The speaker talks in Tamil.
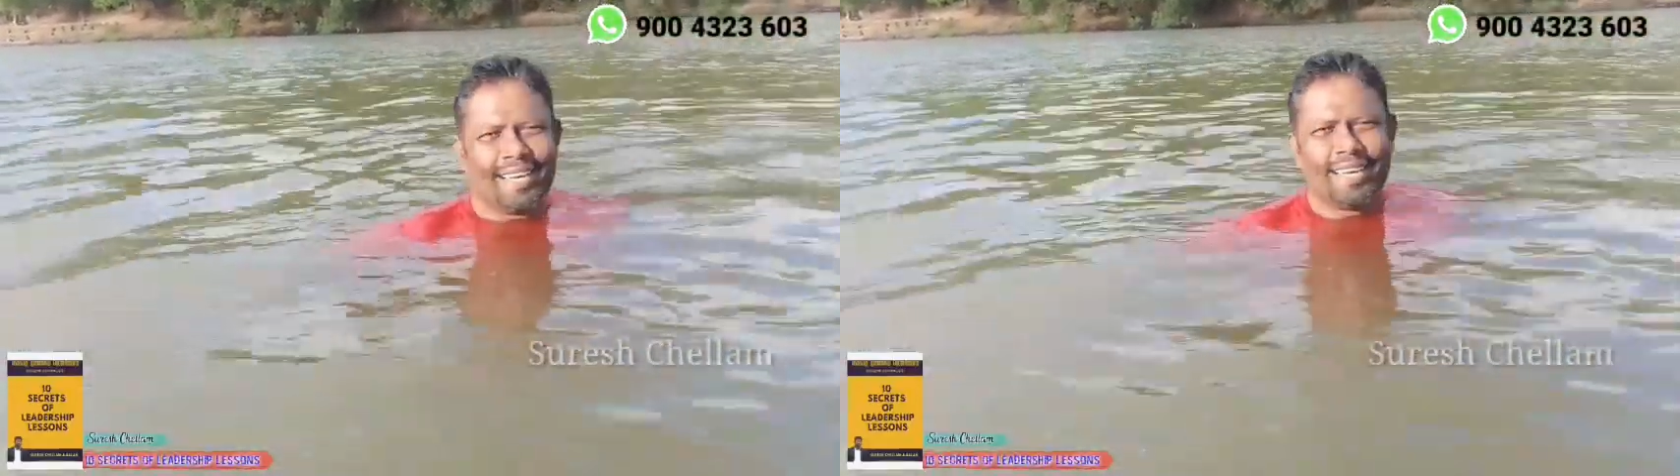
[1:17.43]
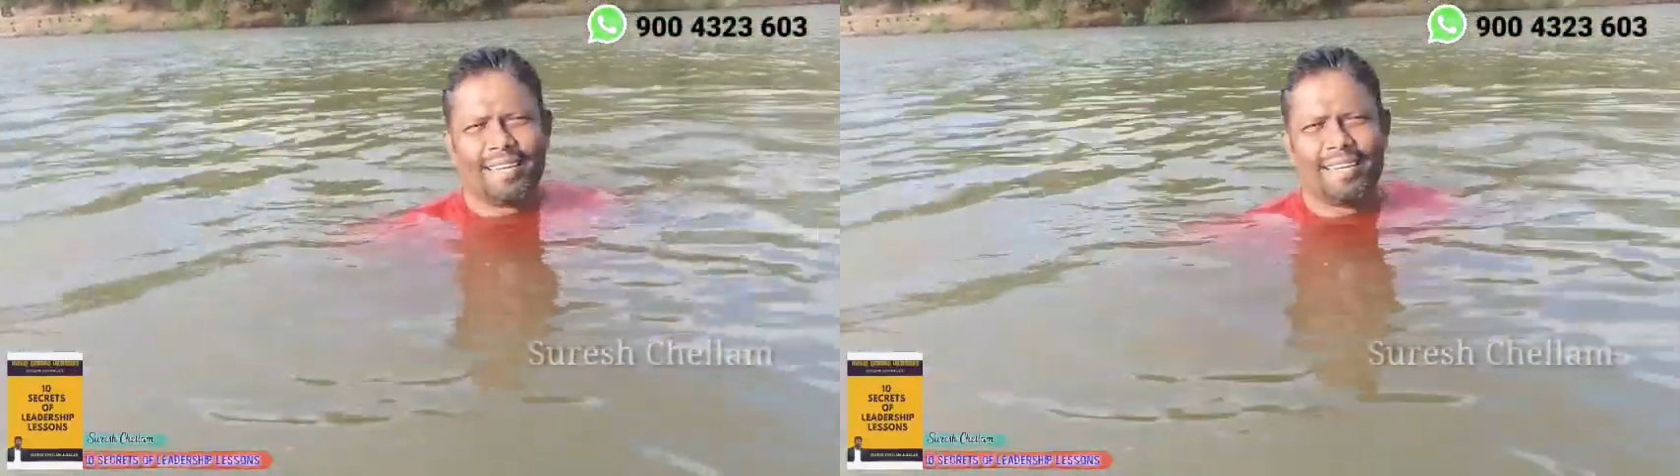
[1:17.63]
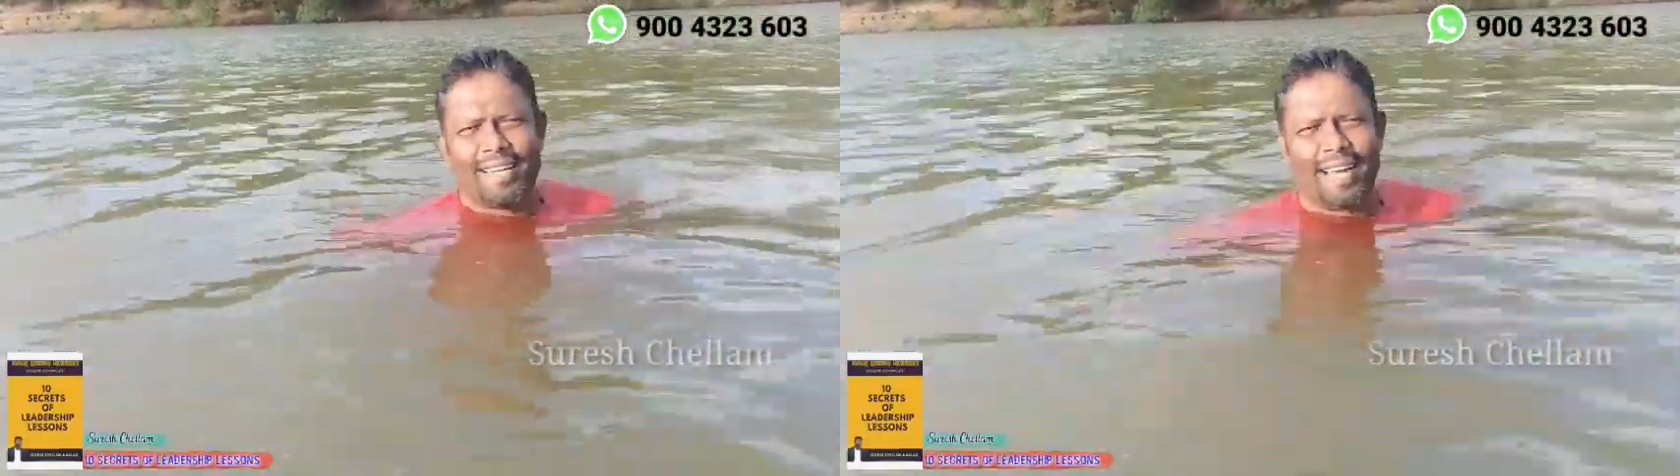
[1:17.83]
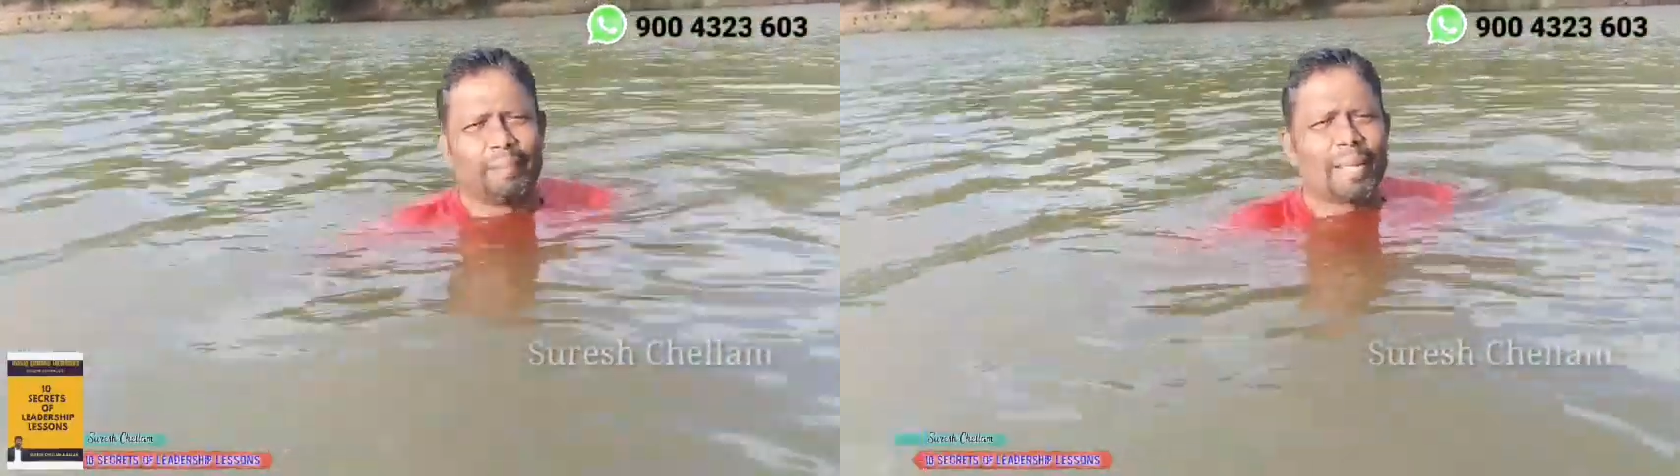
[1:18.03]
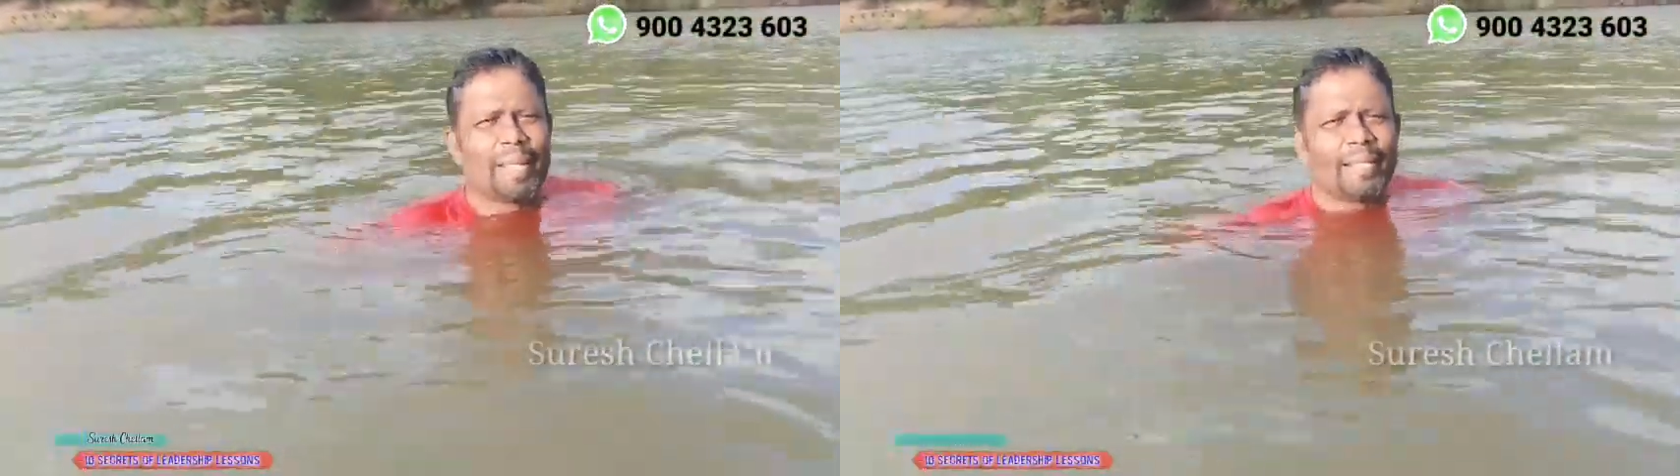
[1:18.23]
நாள்
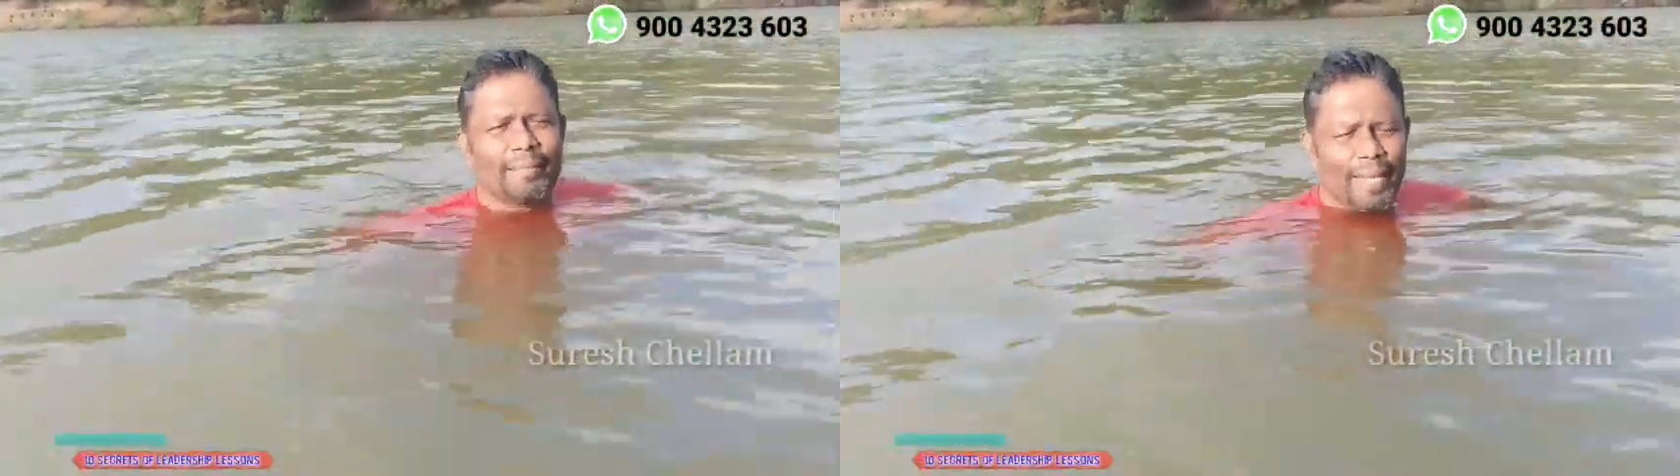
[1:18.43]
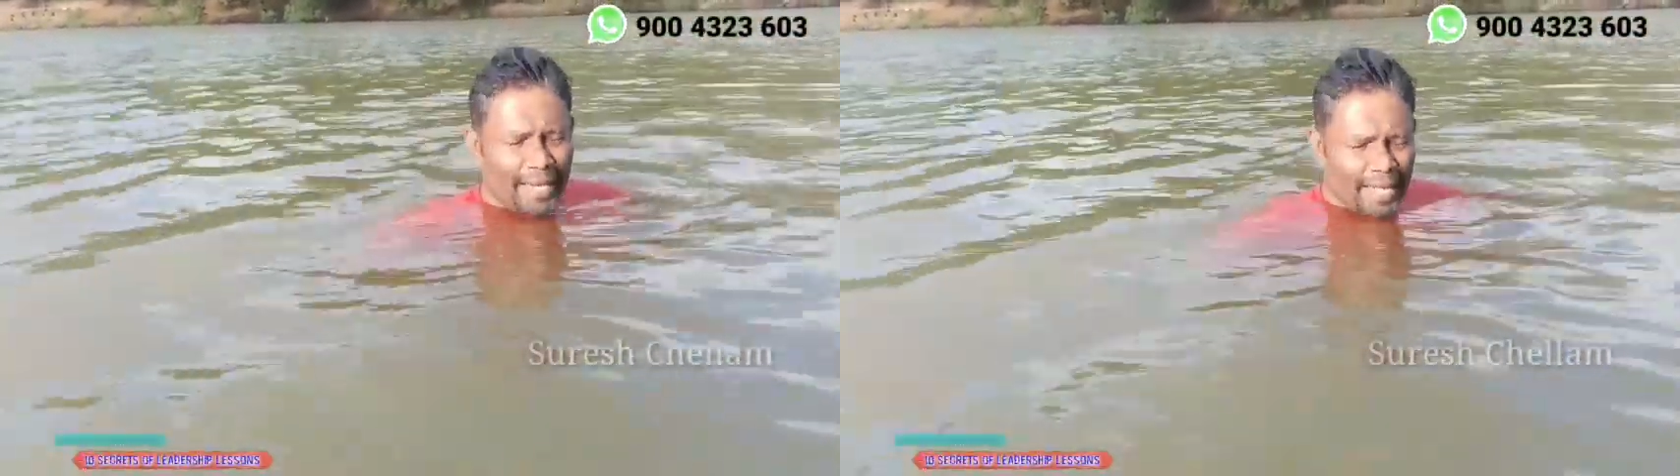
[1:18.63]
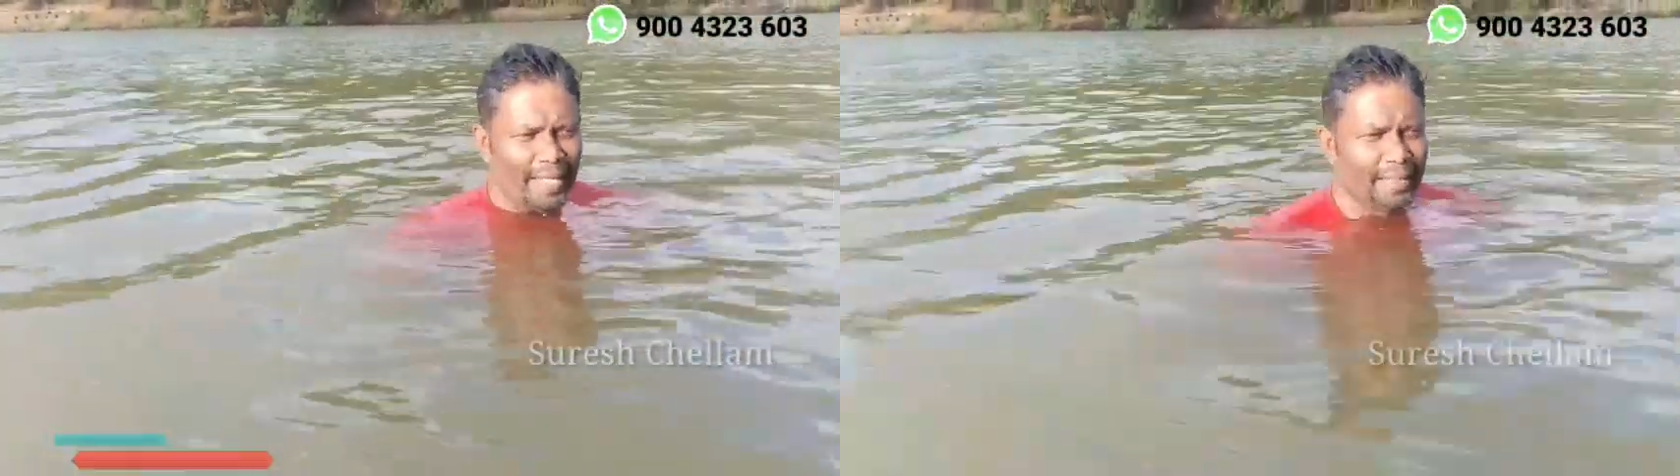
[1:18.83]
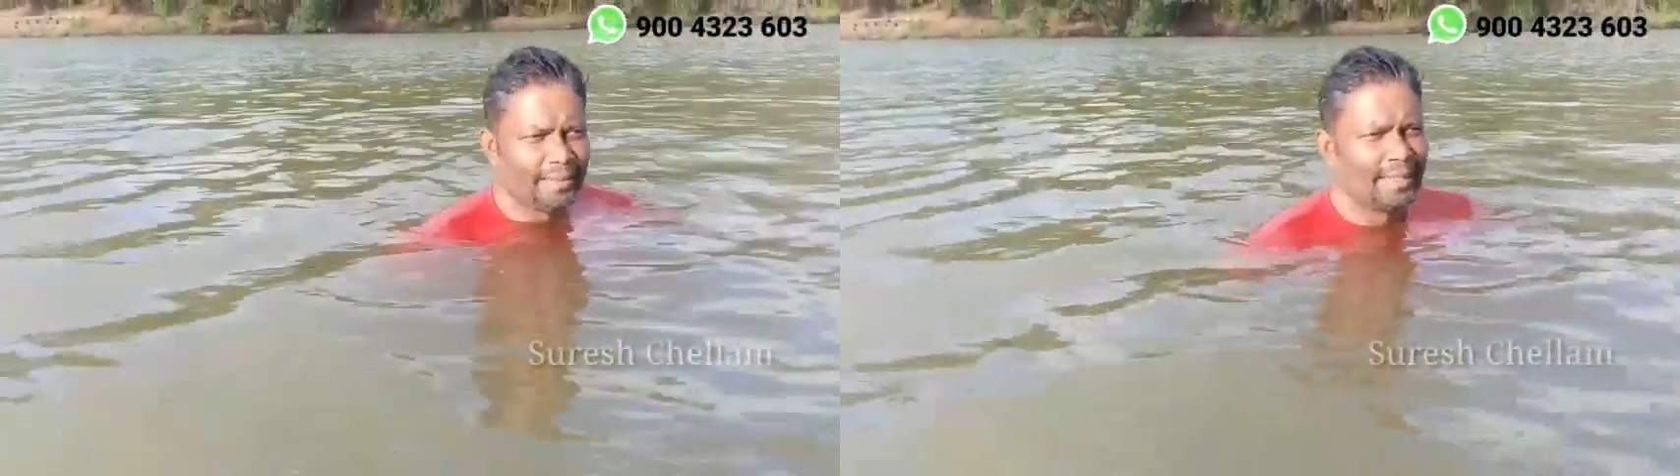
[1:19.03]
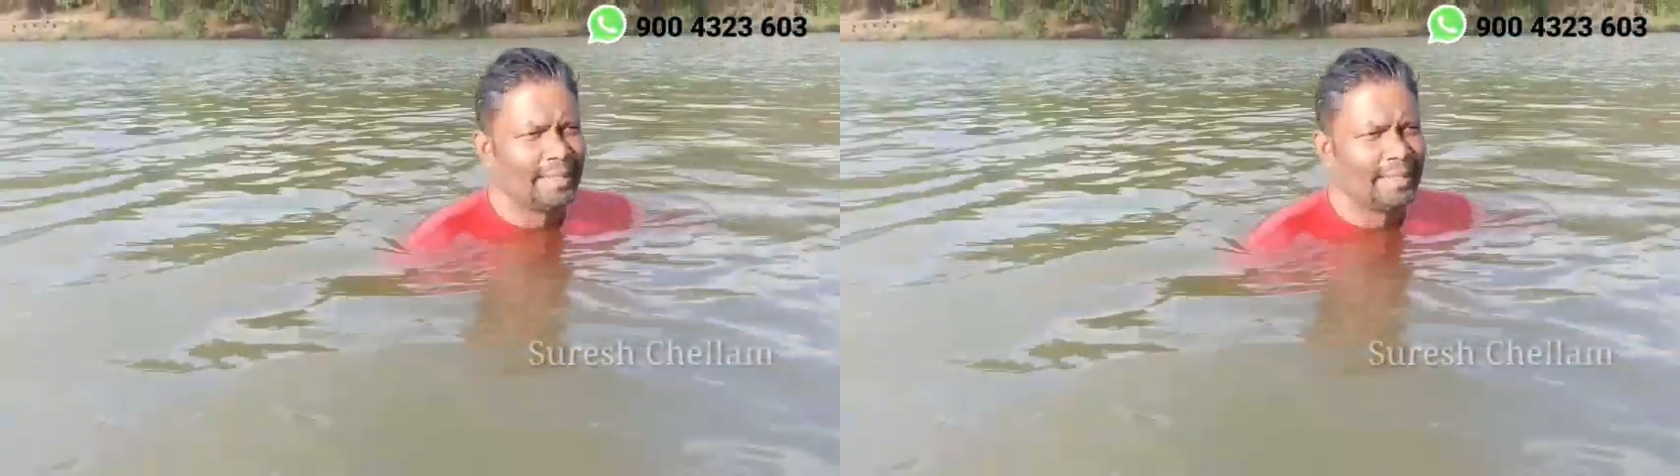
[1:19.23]
கிழமை எதுவுமே கிடையாது